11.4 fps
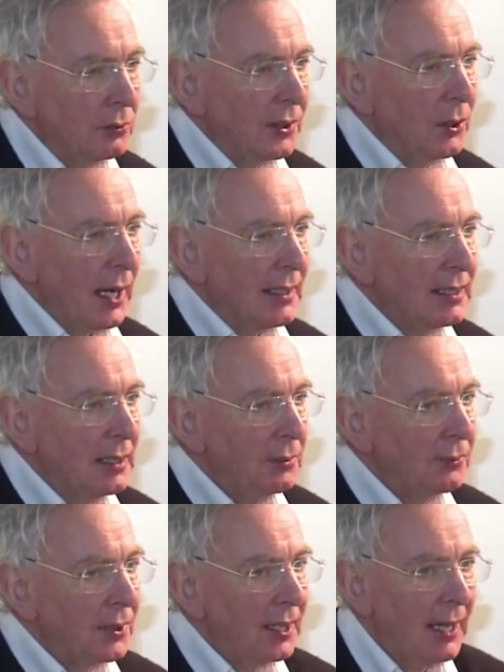
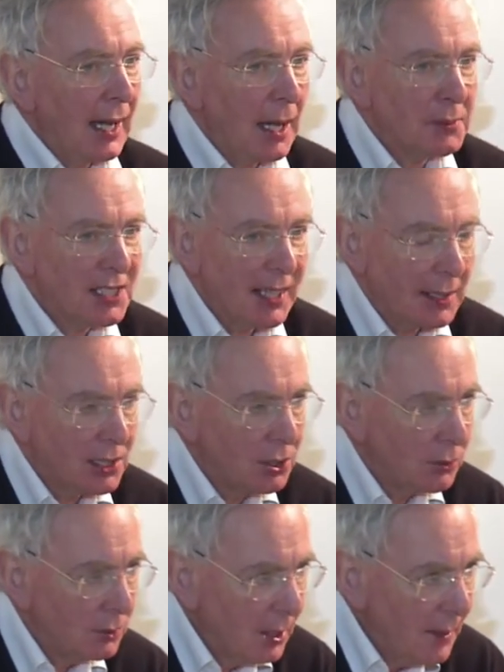figuratif et
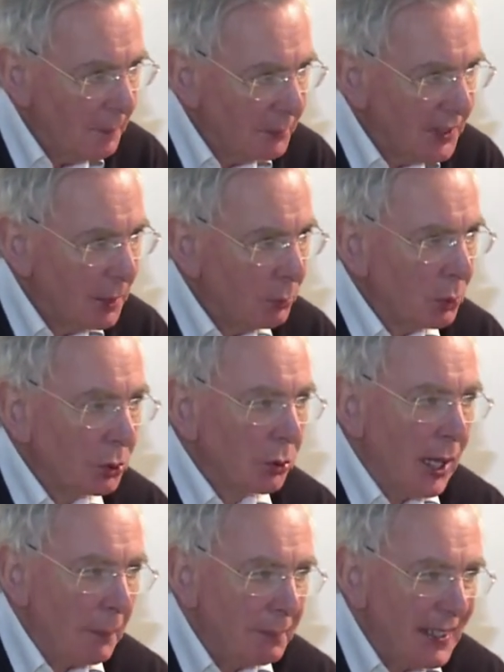abstraction qui est beaucoup trop
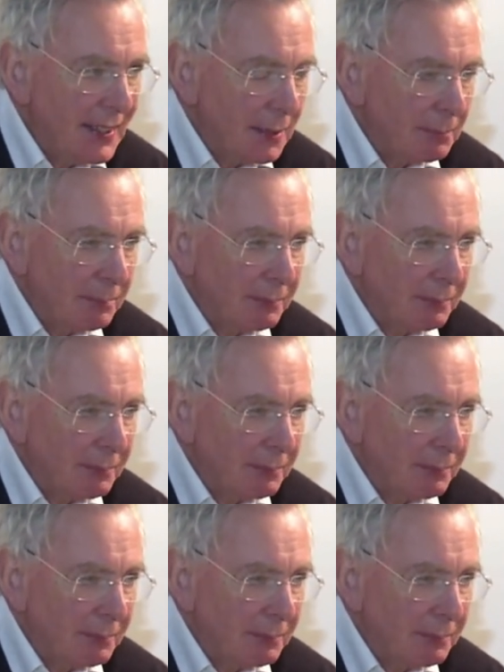rapide